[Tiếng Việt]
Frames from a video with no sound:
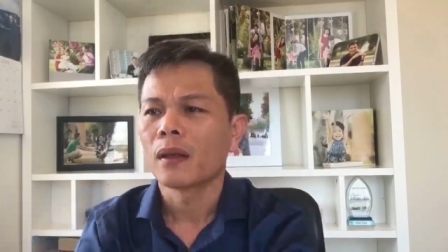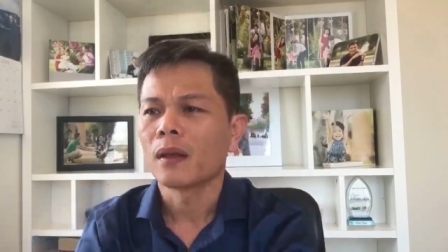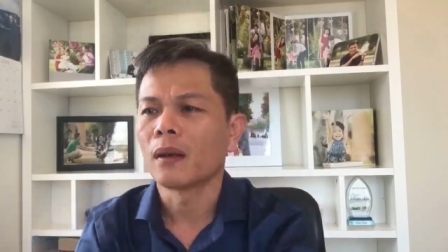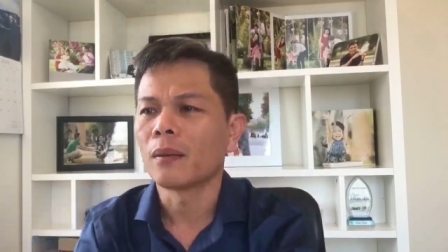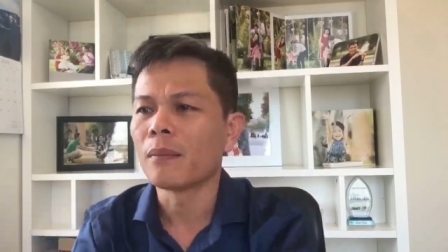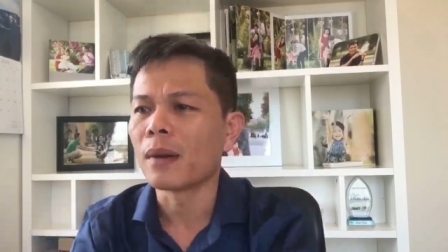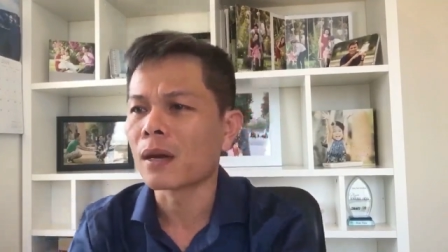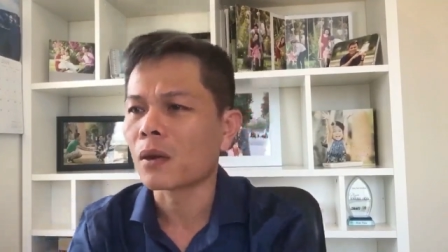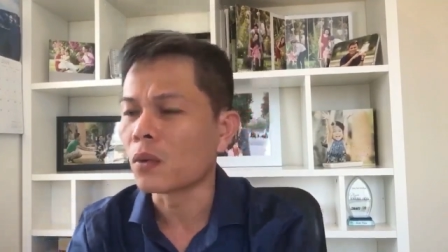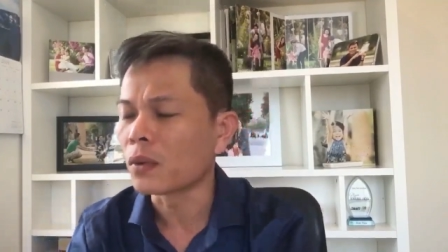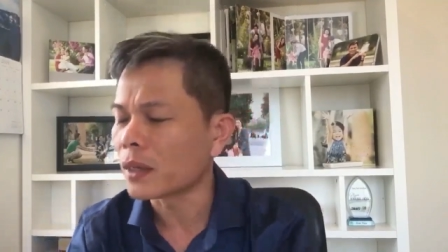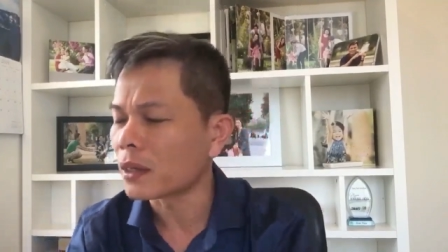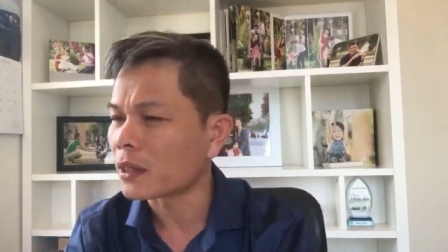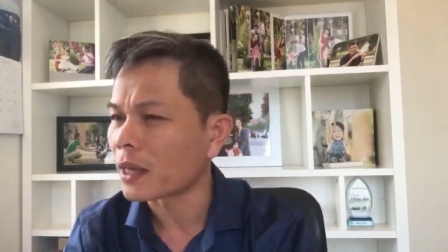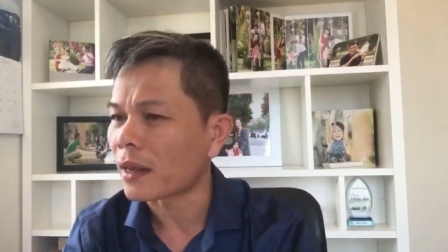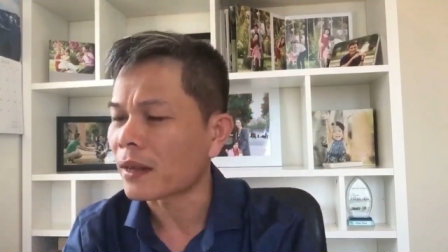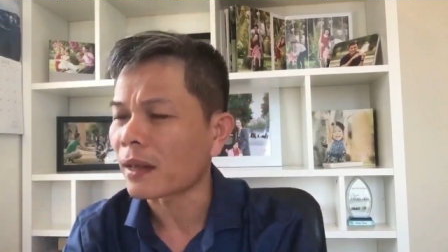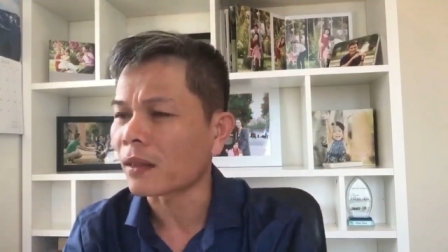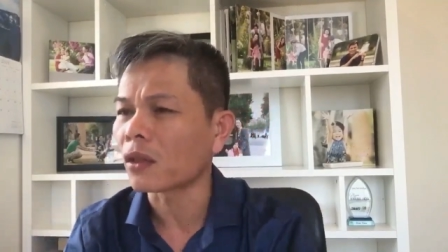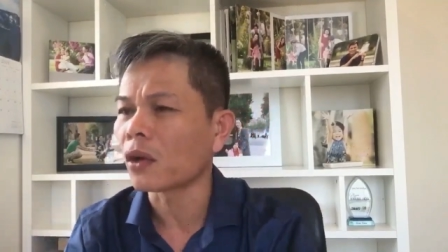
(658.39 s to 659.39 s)
à, mình cũng chia
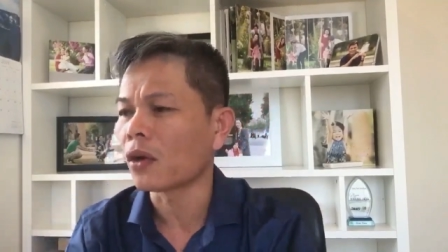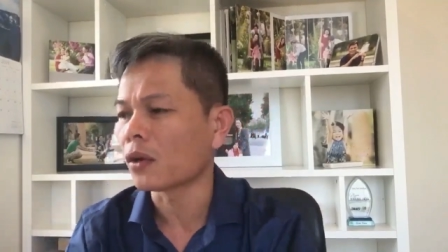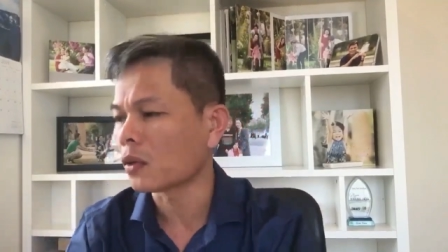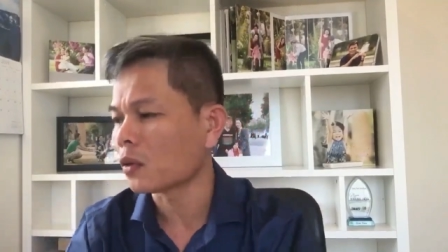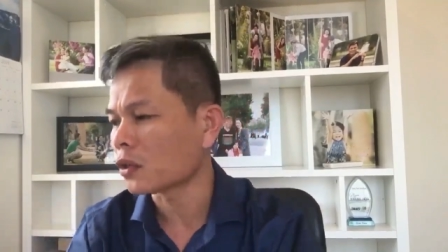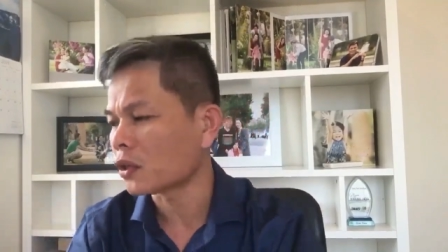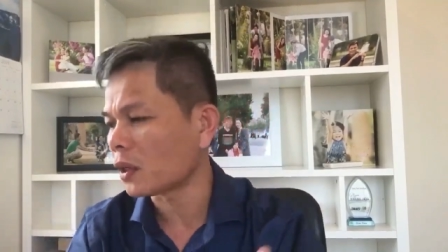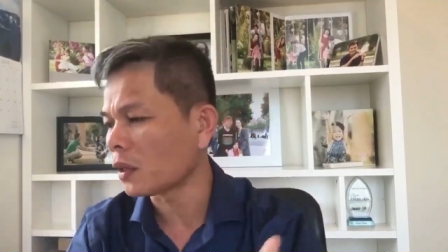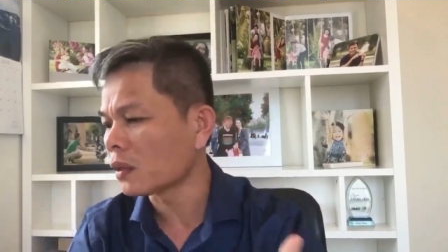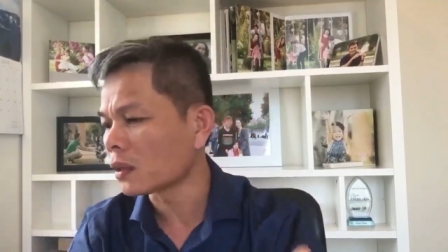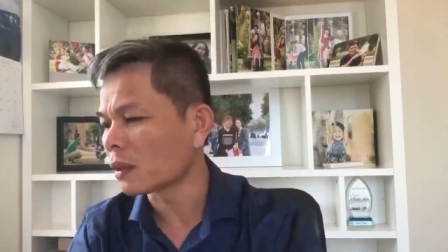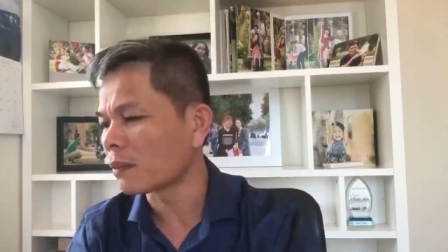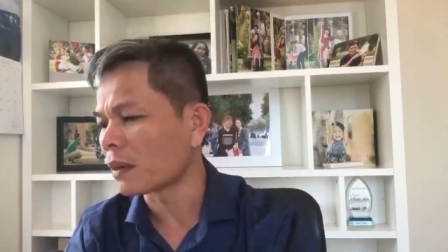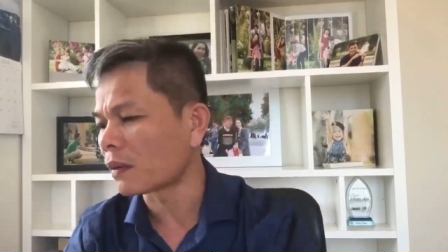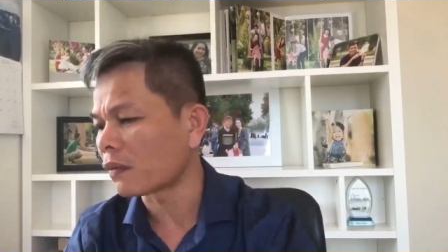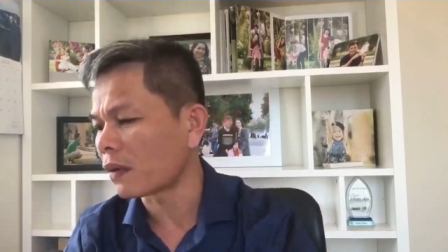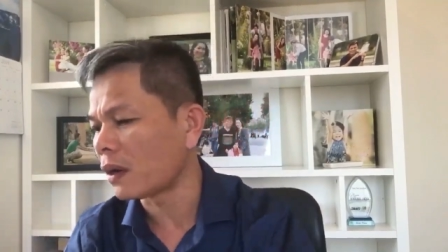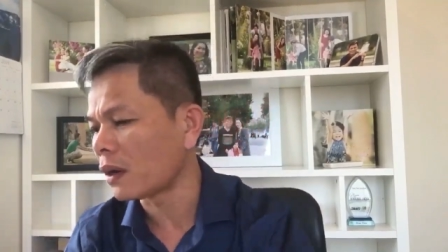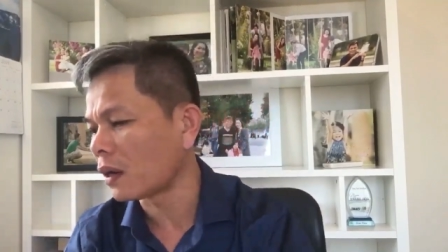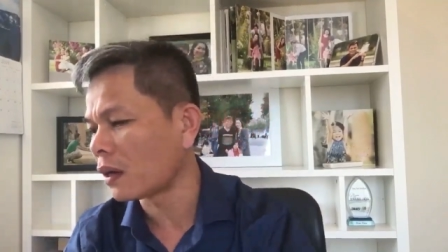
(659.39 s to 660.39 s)
sẻ nhanh thôi chút xíu nữa
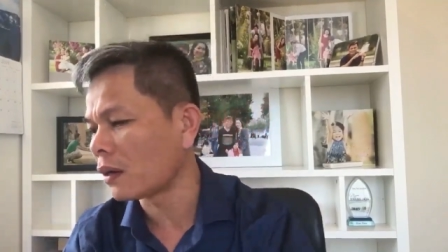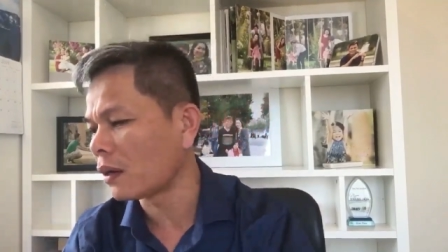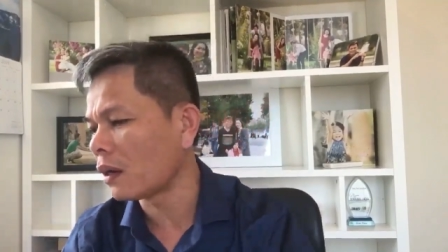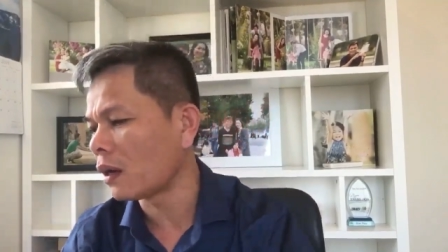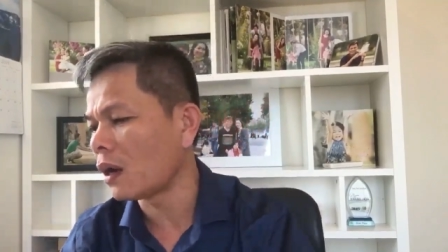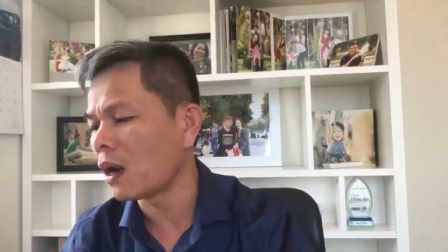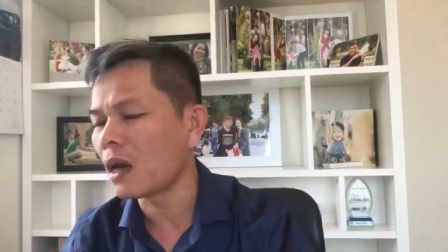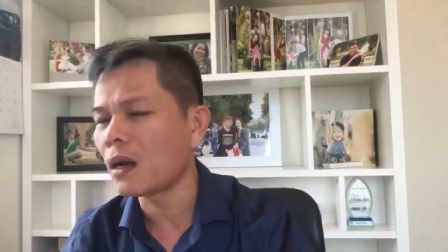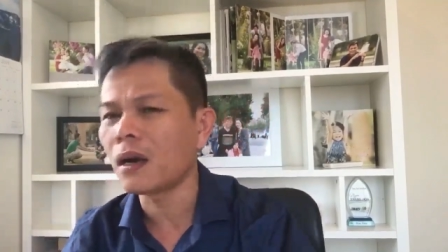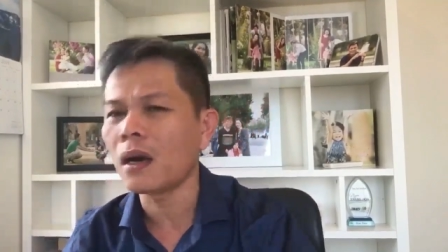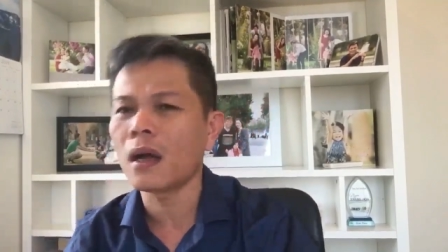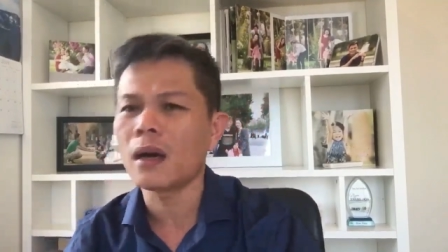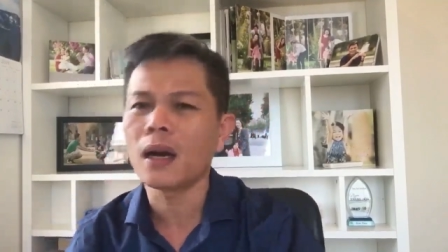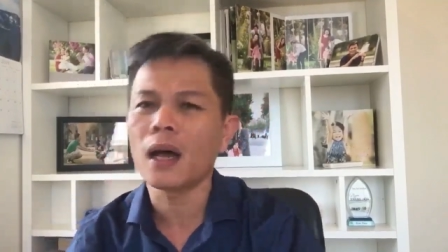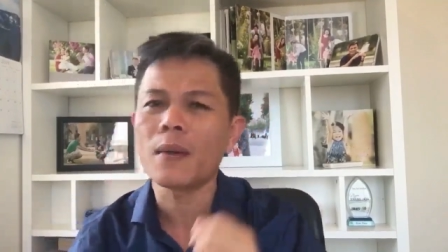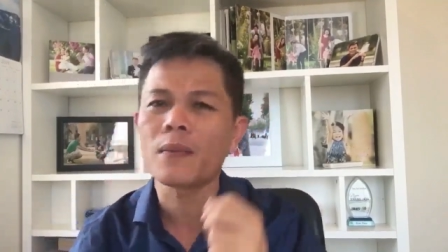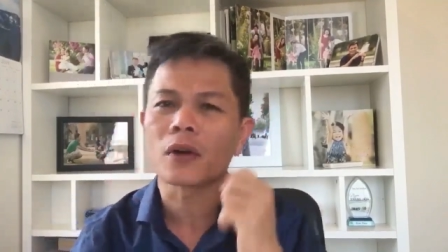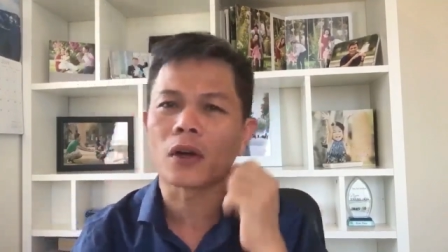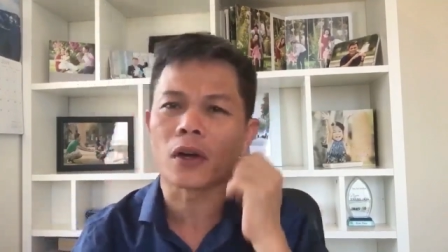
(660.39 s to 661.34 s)
mình phải lên lên, lên lớp